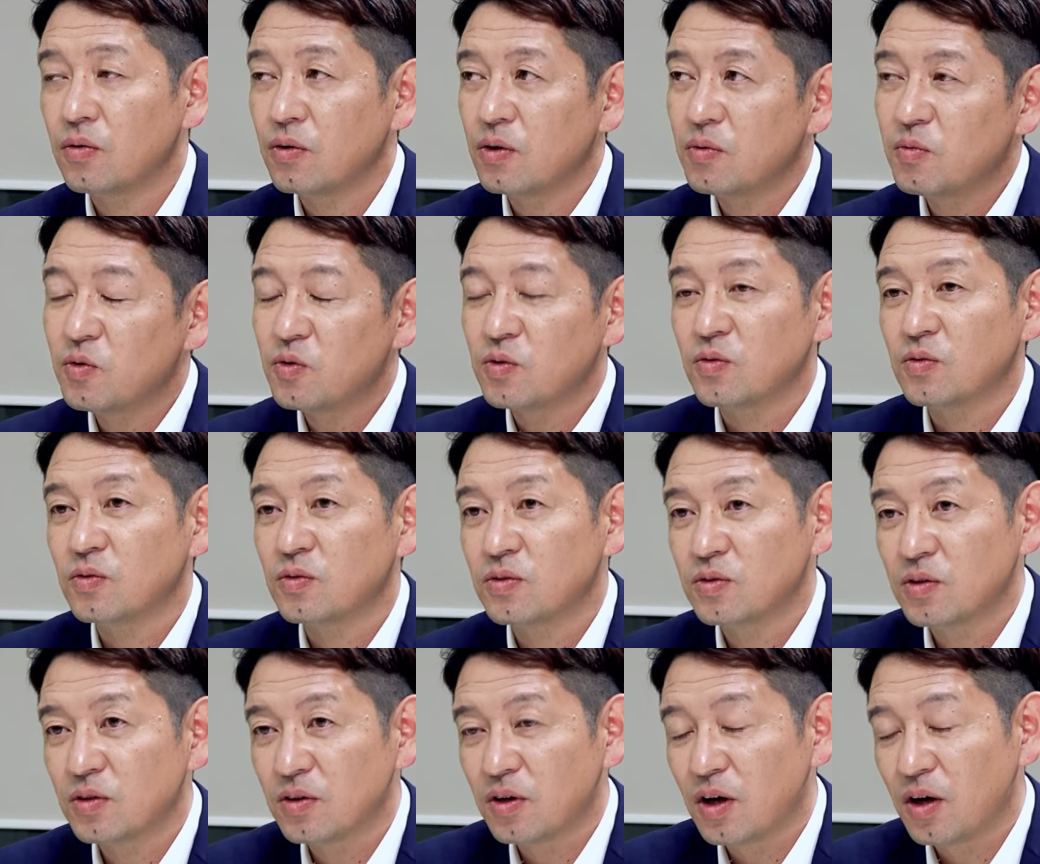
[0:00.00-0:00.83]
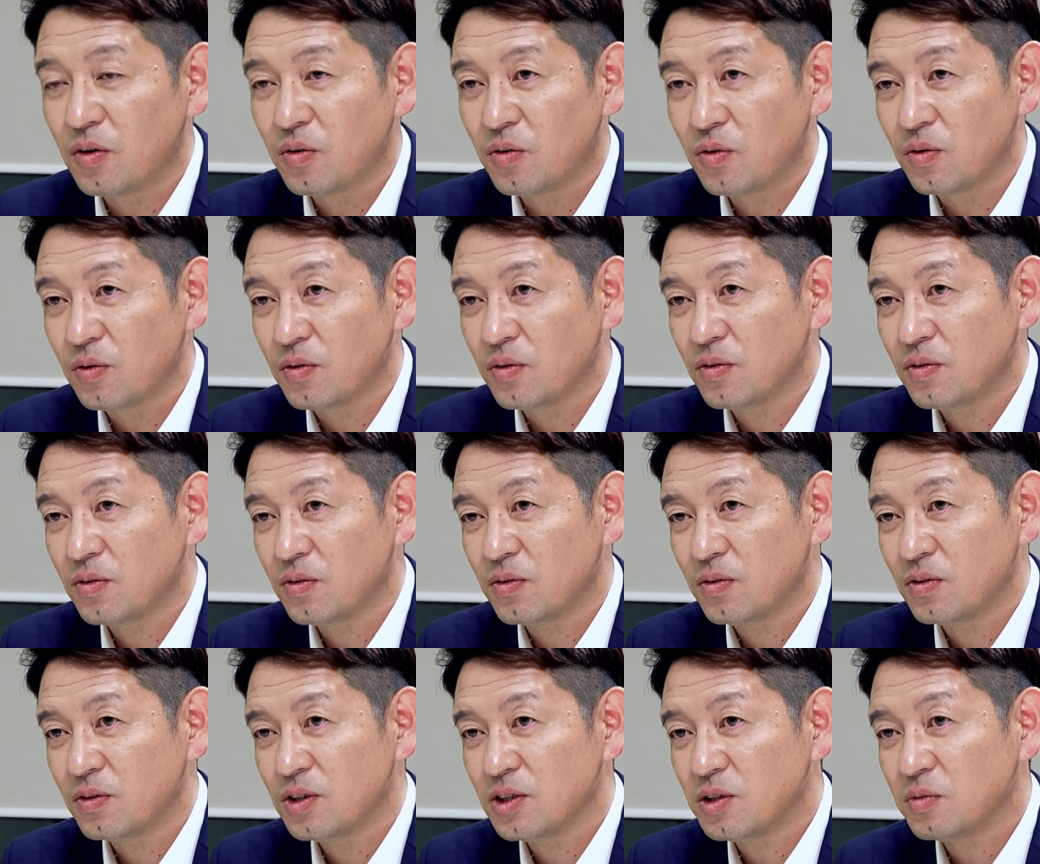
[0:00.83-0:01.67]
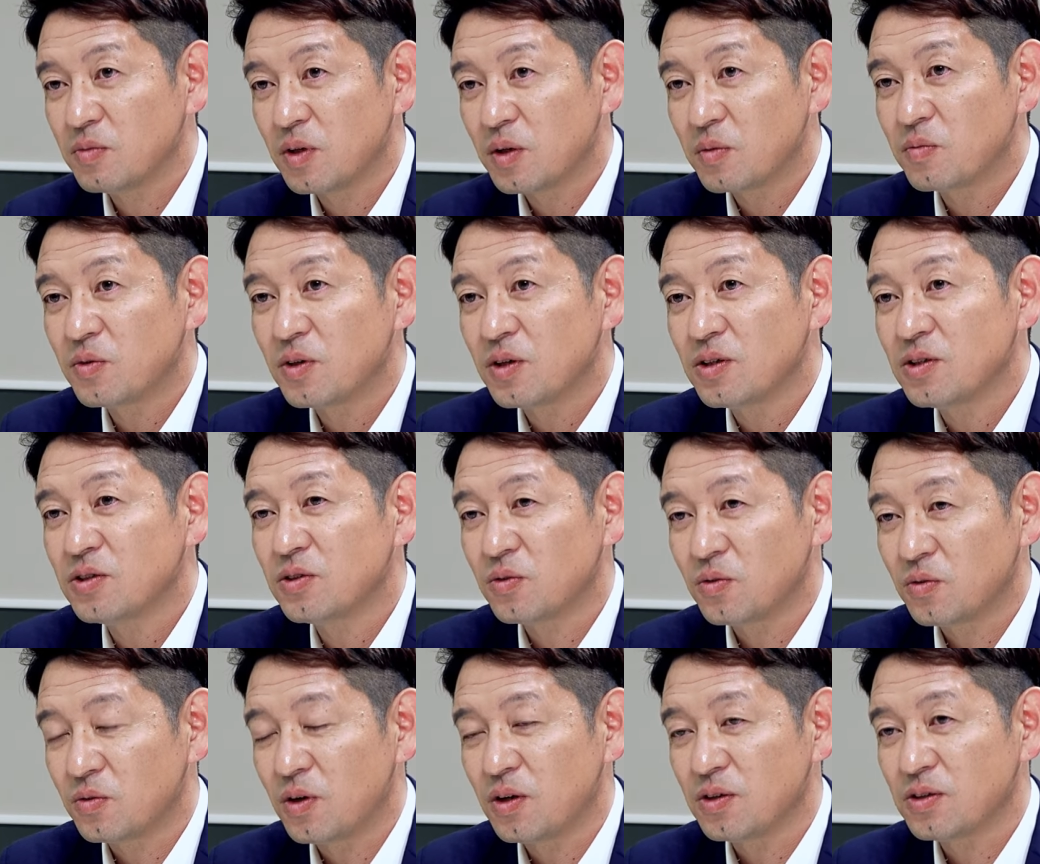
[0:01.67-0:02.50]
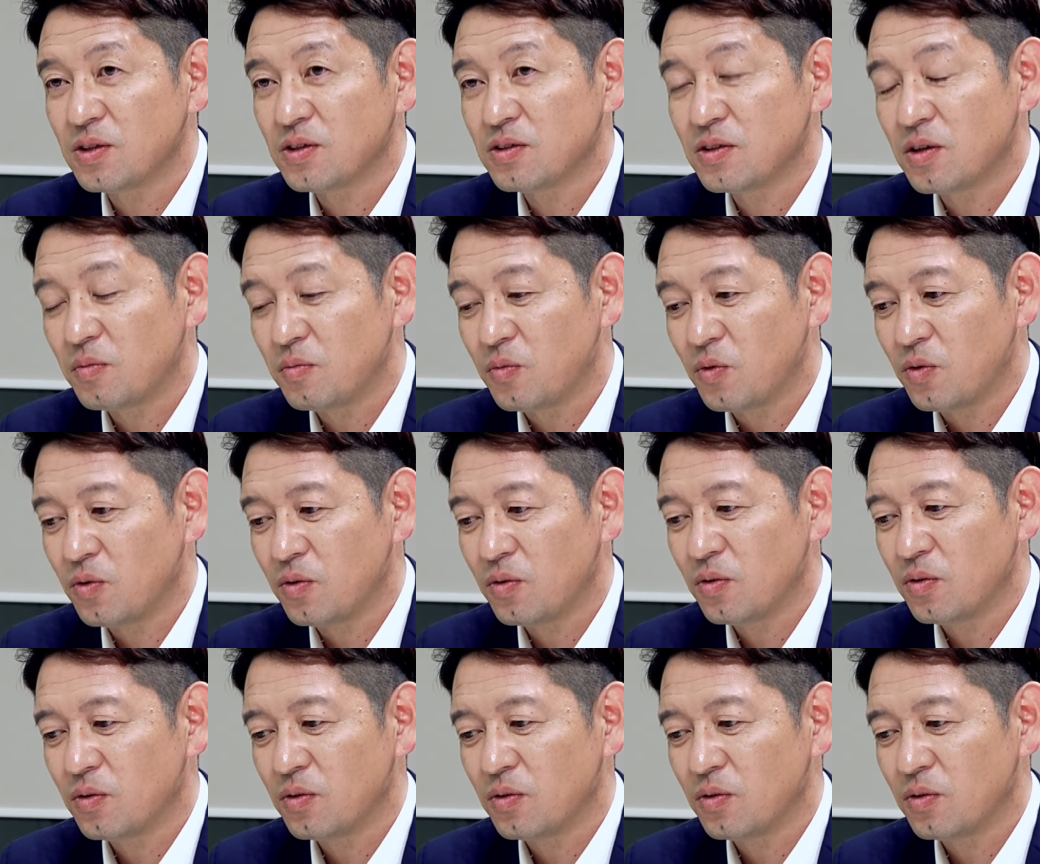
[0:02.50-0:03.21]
これもあの西村プレシジョンは実はも